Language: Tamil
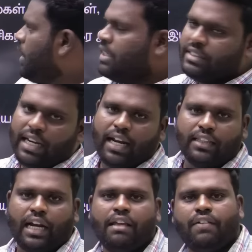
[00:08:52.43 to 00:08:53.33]
சரிங்களா
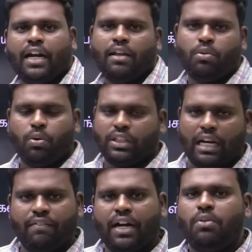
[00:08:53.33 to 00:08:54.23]
தலைவர்களை உரு
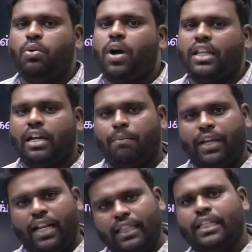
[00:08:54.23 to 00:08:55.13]
தலைவர்கள் உருவாகுதல்
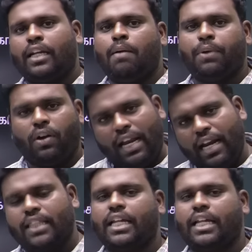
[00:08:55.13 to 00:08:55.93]
அப்படிங்கிற இந்த டாபிக்ல எல்லா